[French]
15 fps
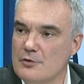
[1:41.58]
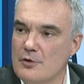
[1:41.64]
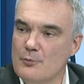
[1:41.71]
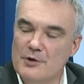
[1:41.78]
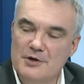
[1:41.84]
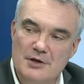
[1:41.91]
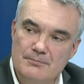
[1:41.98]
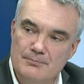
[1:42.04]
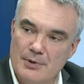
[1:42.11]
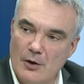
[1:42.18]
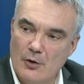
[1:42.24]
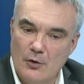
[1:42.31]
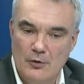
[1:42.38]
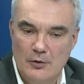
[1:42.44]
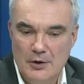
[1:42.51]
en moyenne
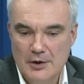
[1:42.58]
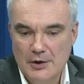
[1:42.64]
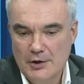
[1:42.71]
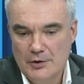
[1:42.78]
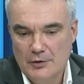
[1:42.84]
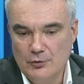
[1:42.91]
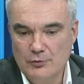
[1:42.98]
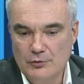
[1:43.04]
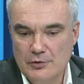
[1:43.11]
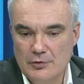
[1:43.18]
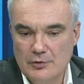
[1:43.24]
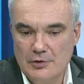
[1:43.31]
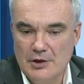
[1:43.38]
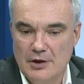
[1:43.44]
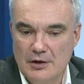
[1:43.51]
par an.
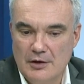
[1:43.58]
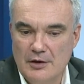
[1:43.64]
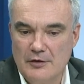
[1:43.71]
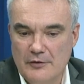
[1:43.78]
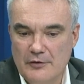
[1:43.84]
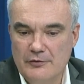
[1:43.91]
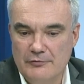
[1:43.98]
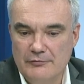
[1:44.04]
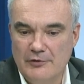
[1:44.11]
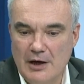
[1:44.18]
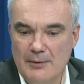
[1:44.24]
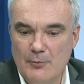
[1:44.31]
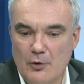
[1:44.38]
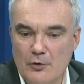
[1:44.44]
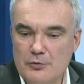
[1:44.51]
Donc
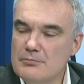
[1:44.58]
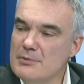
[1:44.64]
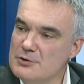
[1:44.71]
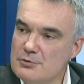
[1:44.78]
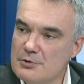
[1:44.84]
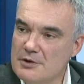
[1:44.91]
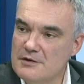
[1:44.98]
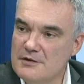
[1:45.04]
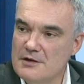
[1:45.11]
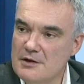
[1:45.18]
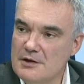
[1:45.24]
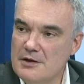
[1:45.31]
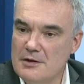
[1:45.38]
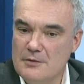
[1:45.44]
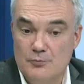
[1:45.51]
vraiment une
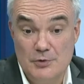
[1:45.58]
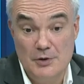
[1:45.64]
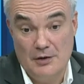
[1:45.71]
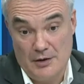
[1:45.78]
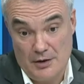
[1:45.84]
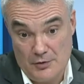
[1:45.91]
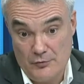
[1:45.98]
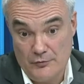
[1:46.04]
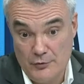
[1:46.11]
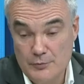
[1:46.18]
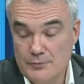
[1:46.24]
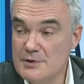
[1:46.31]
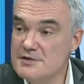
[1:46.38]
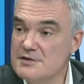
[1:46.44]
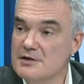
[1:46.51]
maturité et puis un gros
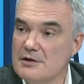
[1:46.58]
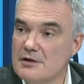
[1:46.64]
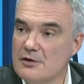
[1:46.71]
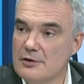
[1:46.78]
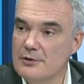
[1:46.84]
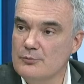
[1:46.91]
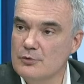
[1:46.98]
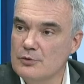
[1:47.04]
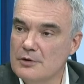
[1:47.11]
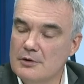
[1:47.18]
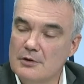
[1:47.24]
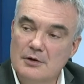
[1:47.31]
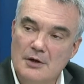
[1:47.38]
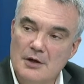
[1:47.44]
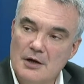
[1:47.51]
volume. Hein. C'est quand
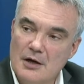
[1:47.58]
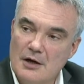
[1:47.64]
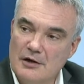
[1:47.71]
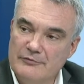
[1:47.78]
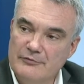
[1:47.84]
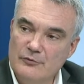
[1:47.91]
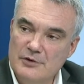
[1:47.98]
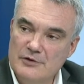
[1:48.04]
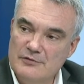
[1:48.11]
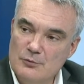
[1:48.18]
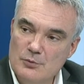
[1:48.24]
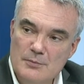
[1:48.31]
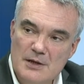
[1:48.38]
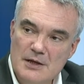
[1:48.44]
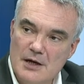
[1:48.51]
même un fonds qui
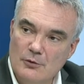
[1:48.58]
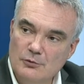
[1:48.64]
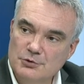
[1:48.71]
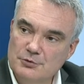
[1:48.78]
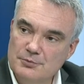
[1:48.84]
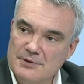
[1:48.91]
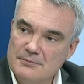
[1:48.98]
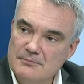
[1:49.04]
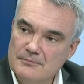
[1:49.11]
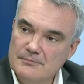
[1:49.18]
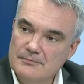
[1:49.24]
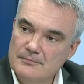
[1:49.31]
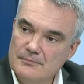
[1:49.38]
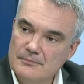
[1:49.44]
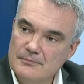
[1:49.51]
fait 8 milliards aujourd'hui.
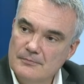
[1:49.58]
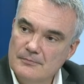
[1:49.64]
Ok,